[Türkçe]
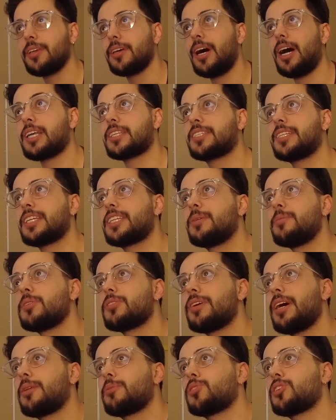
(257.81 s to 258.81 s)
Hasretimiz
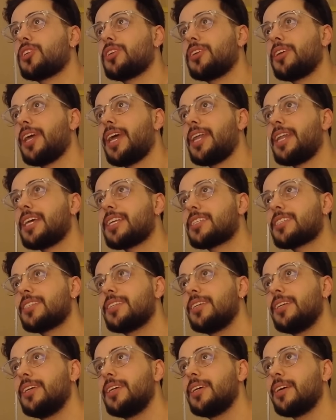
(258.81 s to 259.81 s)
varmış Enes.
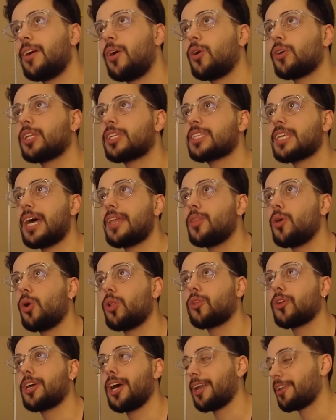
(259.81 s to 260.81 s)
O da sende
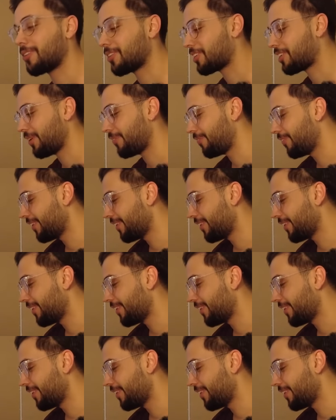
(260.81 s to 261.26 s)
oldu kardeşim.